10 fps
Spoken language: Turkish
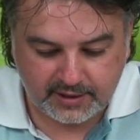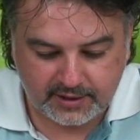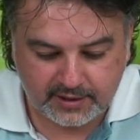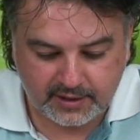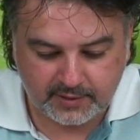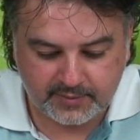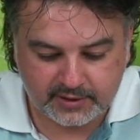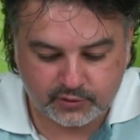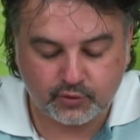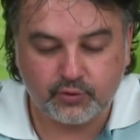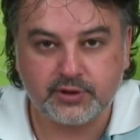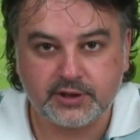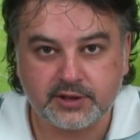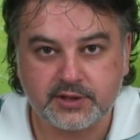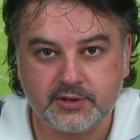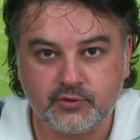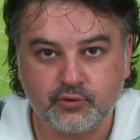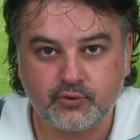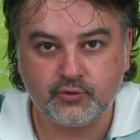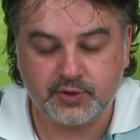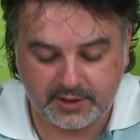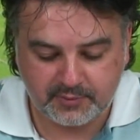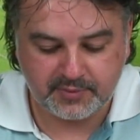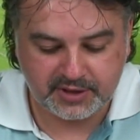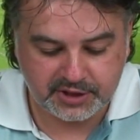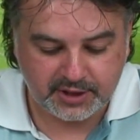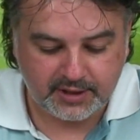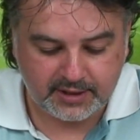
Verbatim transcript: E, ama zorluk derecesi çok yüksek bir maç.